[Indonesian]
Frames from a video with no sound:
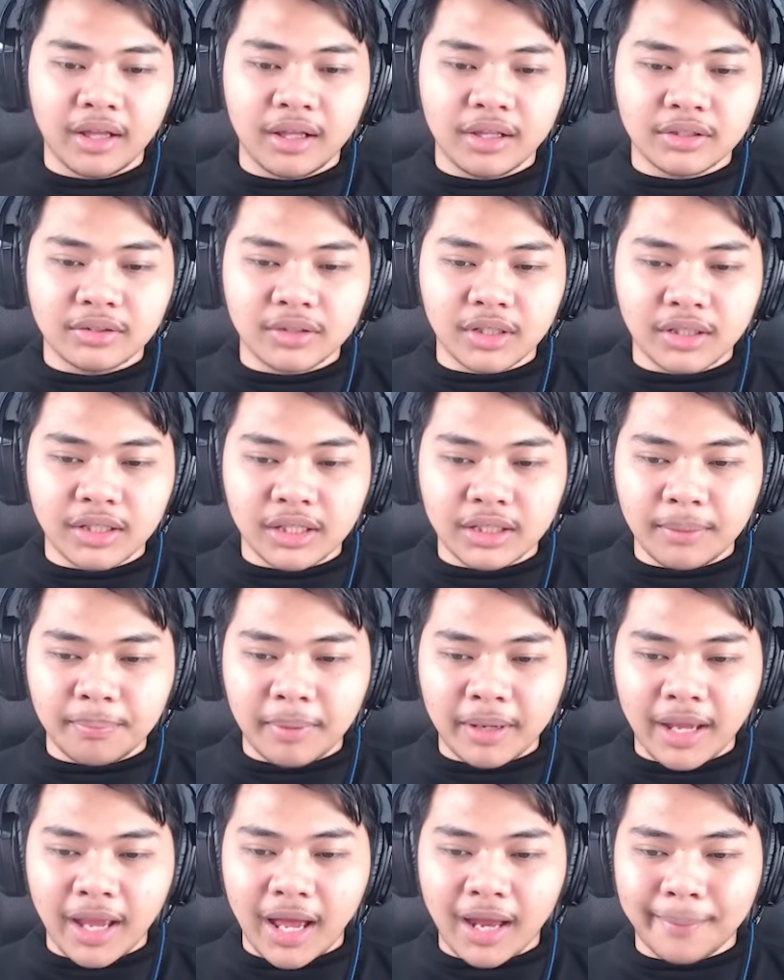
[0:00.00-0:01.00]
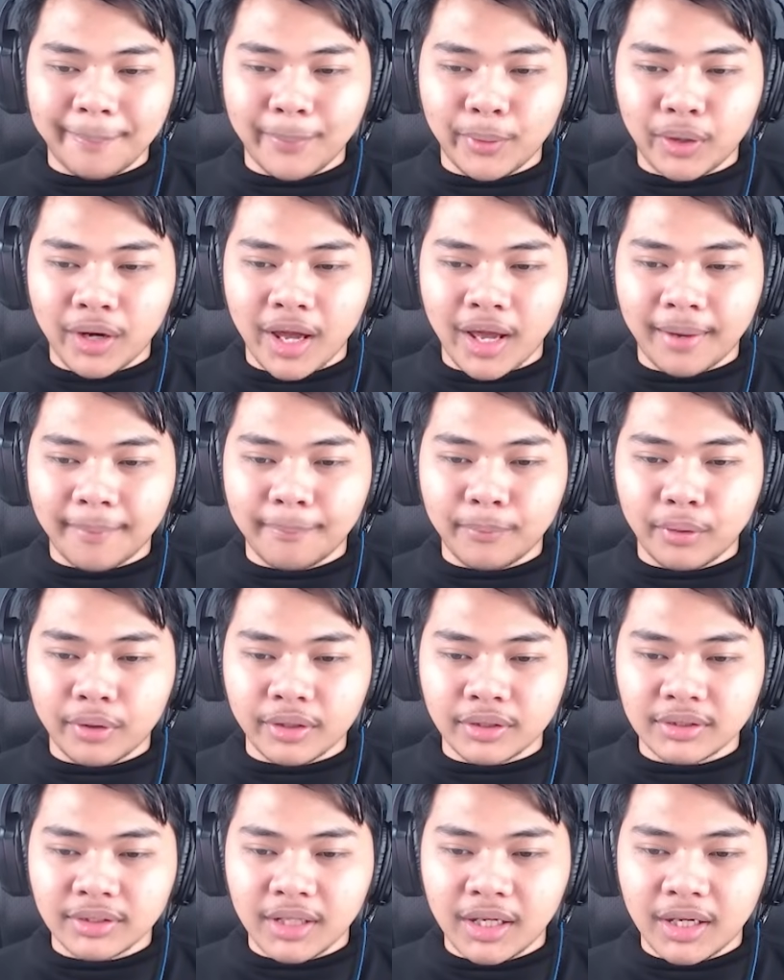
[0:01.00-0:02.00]
Jadi kita pakai
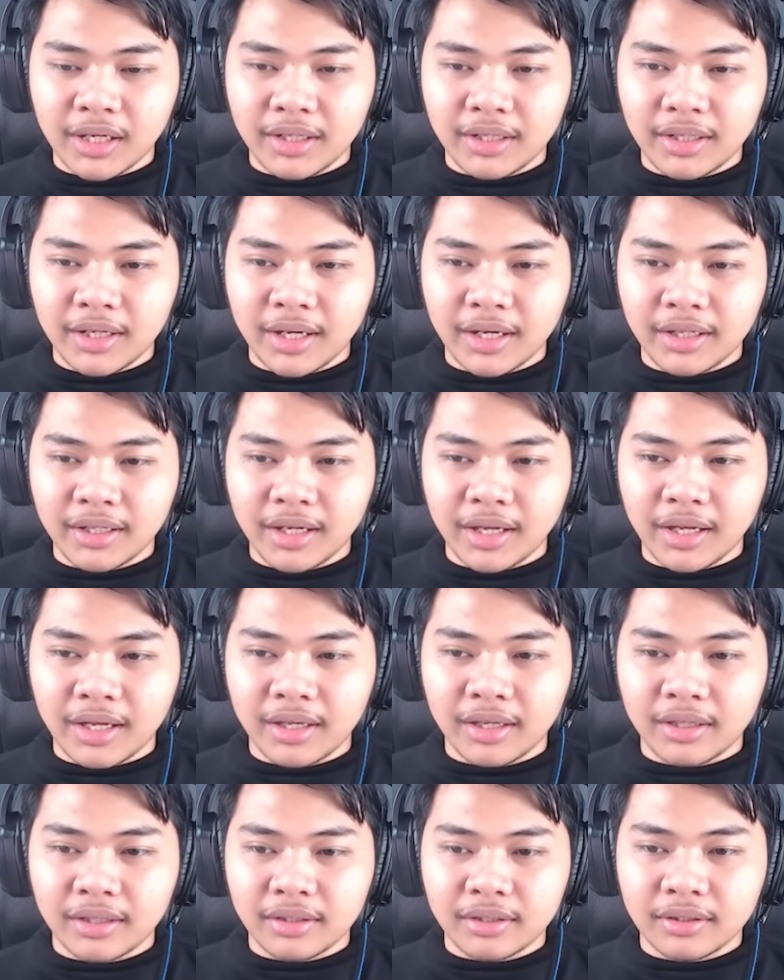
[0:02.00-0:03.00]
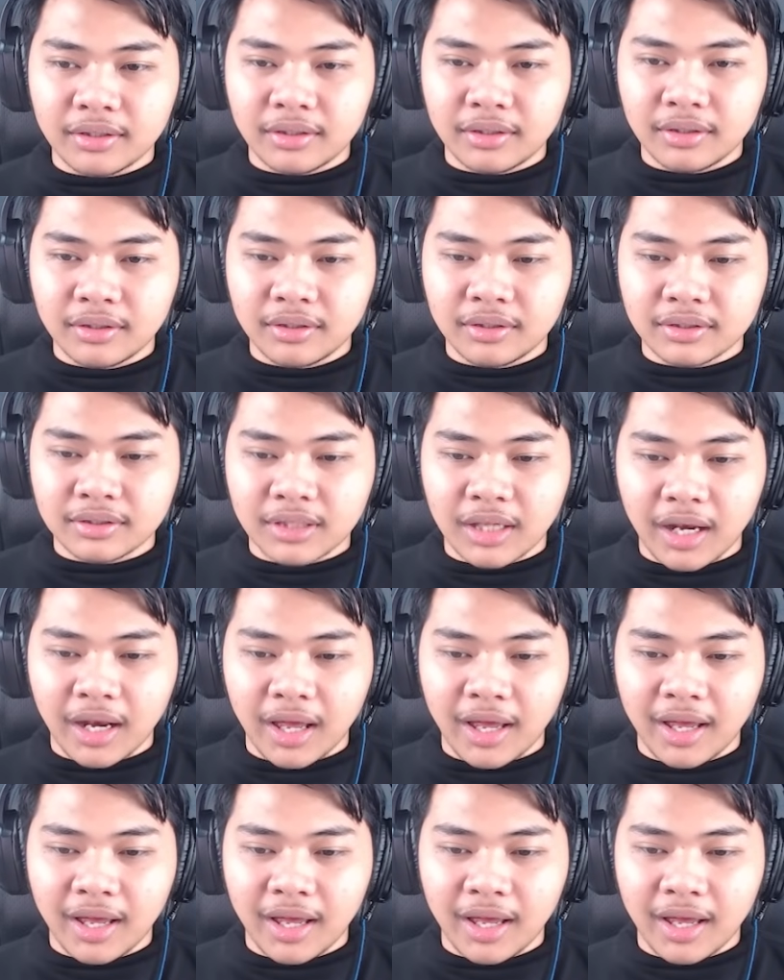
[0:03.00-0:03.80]
armor-armornya dan ya uh, Salah